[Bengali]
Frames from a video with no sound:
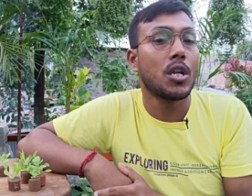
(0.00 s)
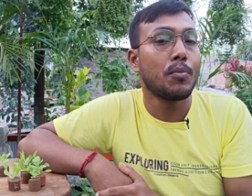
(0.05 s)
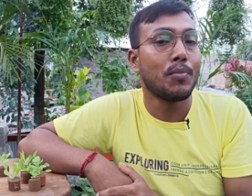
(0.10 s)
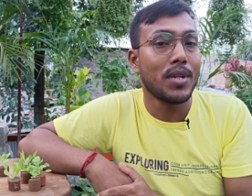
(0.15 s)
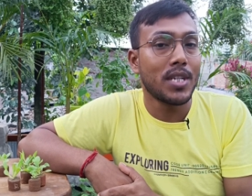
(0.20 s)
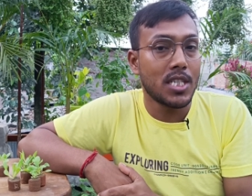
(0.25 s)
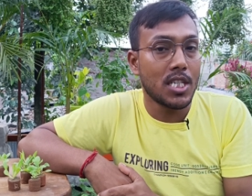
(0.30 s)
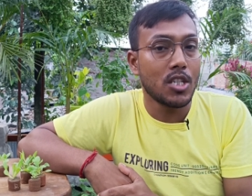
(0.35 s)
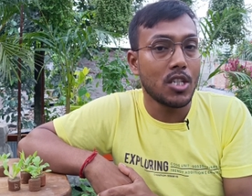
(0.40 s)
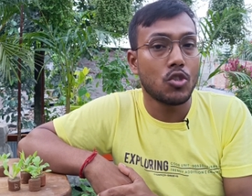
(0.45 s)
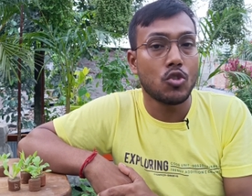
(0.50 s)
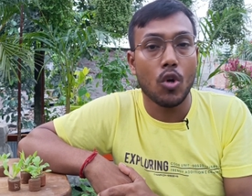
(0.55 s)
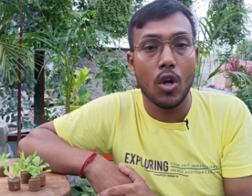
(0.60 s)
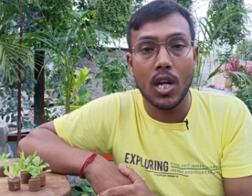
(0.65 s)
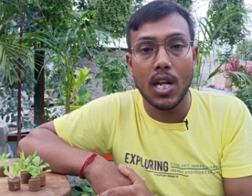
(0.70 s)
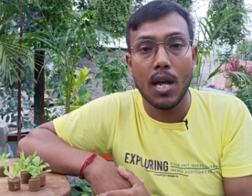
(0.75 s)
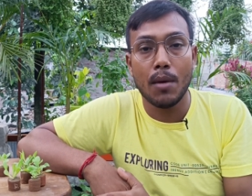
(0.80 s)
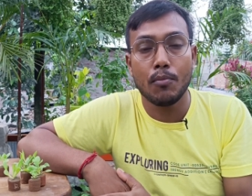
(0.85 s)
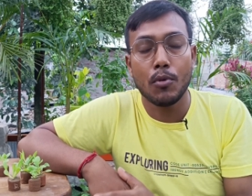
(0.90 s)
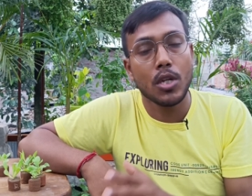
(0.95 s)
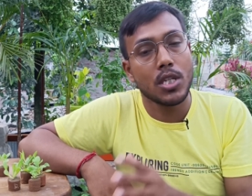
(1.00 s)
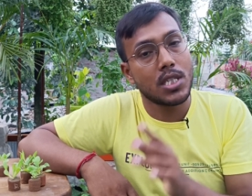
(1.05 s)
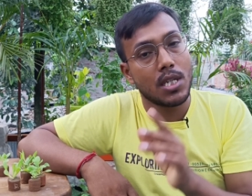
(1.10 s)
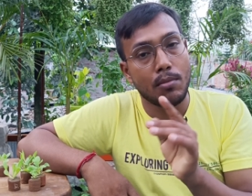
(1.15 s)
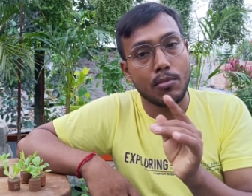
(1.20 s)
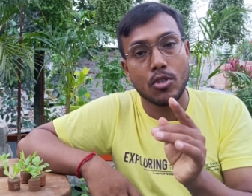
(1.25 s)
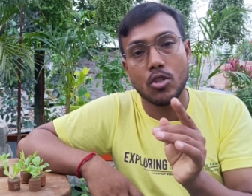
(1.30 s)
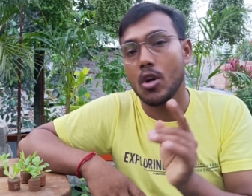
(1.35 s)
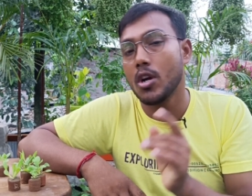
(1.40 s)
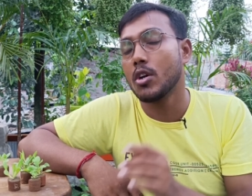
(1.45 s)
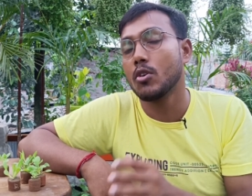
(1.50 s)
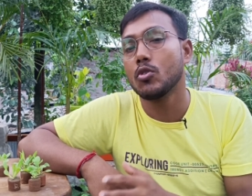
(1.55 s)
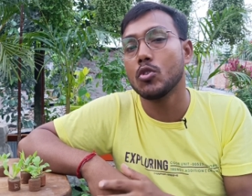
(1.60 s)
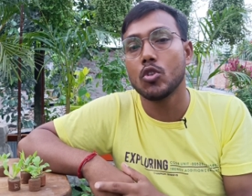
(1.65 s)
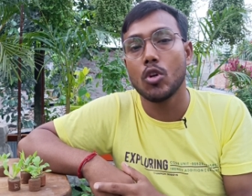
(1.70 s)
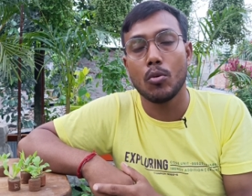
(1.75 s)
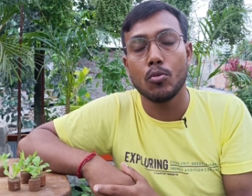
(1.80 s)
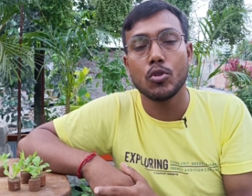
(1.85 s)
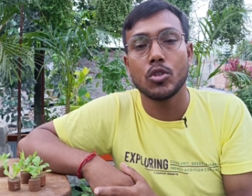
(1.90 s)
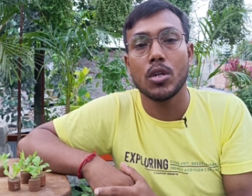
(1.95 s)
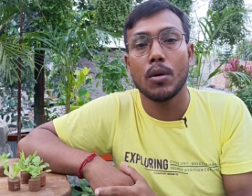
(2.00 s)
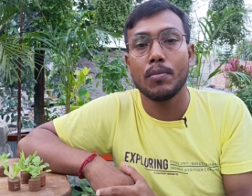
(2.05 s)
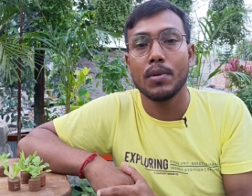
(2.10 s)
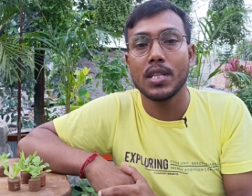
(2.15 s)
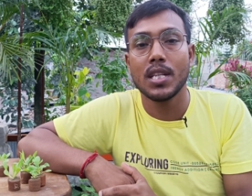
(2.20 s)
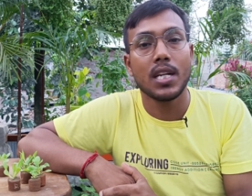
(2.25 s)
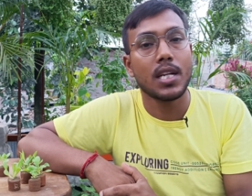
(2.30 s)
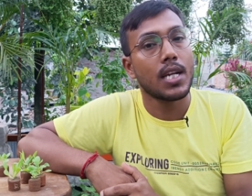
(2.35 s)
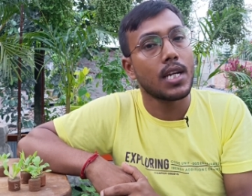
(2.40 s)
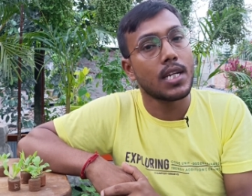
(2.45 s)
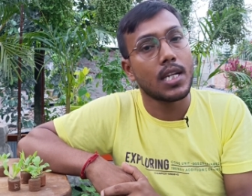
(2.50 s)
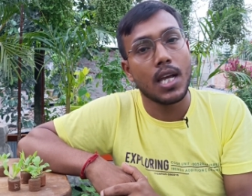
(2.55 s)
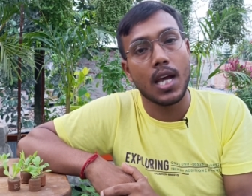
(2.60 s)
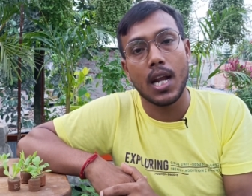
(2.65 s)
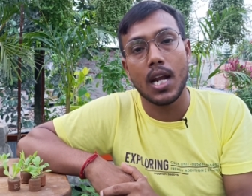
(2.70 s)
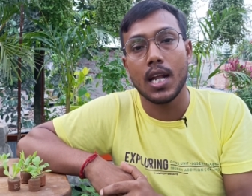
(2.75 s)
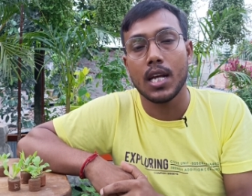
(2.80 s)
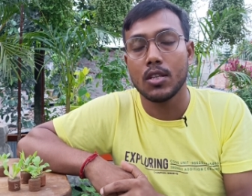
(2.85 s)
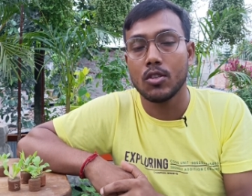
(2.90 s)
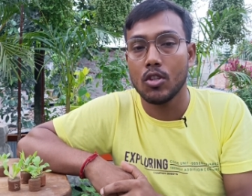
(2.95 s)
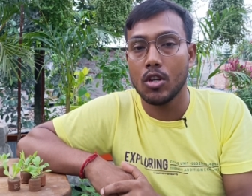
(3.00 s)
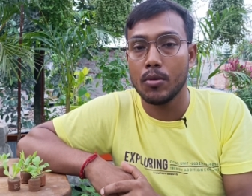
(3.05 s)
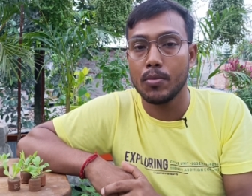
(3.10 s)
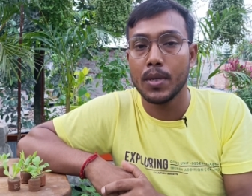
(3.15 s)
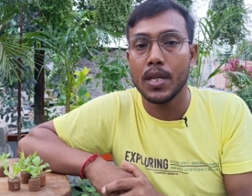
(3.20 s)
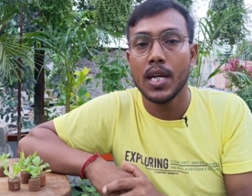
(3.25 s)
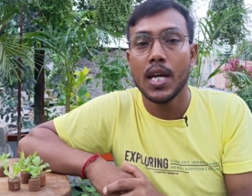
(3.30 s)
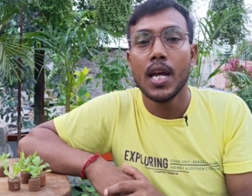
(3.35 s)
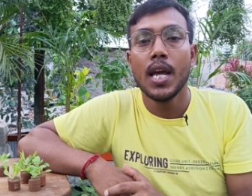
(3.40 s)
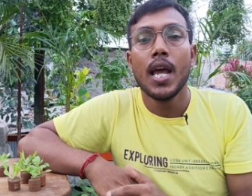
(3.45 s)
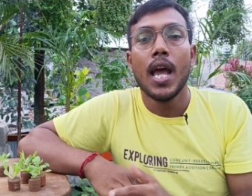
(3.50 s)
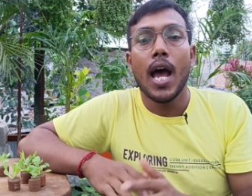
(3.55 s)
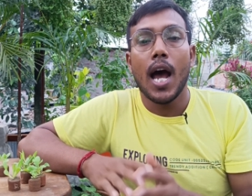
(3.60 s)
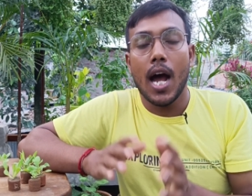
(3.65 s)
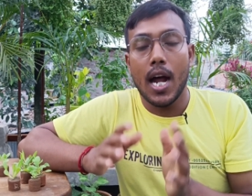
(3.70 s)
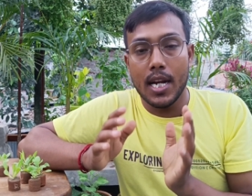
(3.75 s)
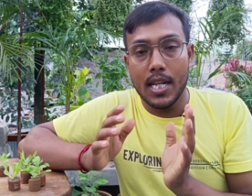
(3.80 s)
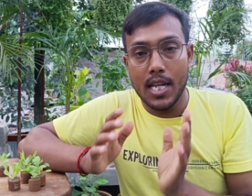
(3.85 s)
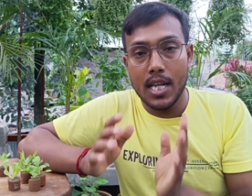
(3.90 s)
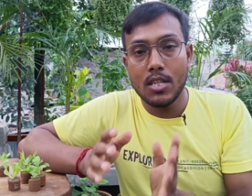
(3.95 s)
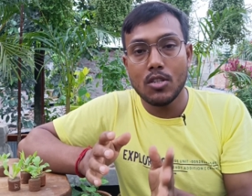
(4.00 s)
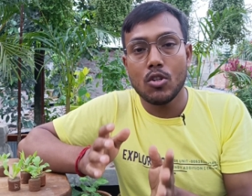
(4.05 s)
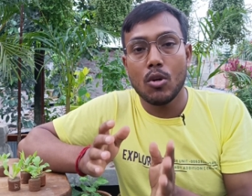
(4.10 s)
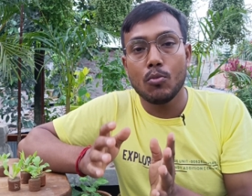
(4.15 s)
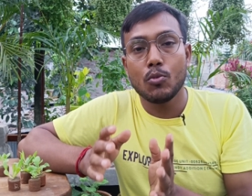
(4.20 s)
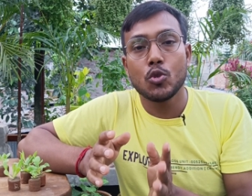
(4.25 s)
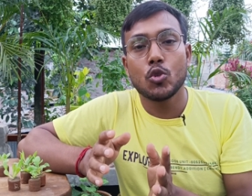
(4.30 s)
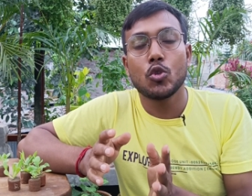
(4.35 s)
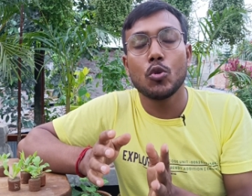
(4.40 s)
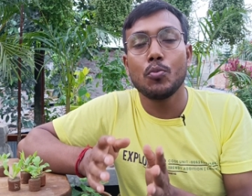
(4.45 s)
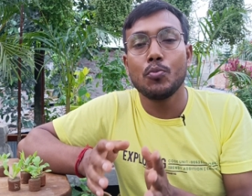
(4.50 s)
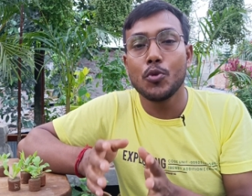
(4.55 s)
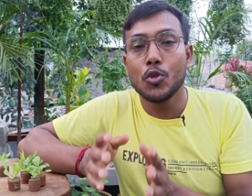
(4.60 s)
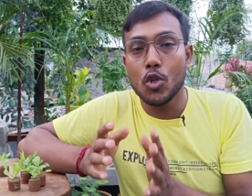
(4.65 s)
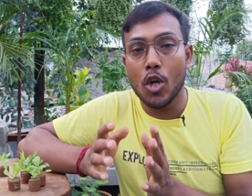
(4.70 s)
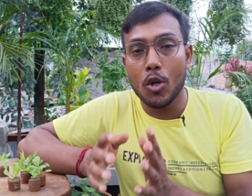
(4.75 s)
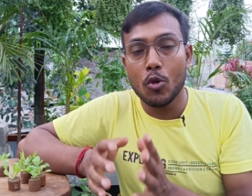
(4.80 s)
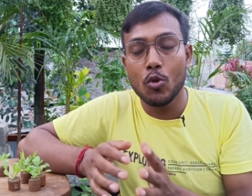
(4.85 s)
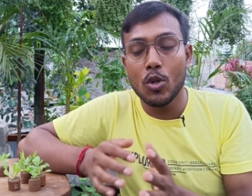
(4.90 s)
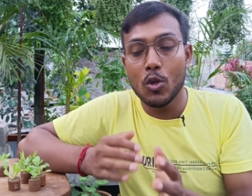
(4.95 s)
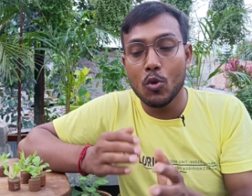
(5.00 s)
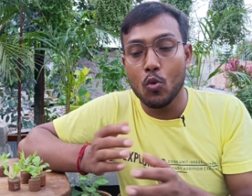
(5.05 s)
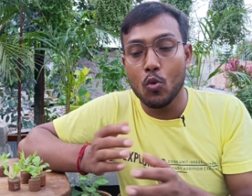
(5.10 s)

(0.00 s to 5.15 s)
যেন বৃষ্টির জল না পড়ে সে বিষয়টাও কিন্তু অবশ্যই আপনাদেরকে খেয়াল রাখতে হবে আর এই সমস্ত বিষয়গুলি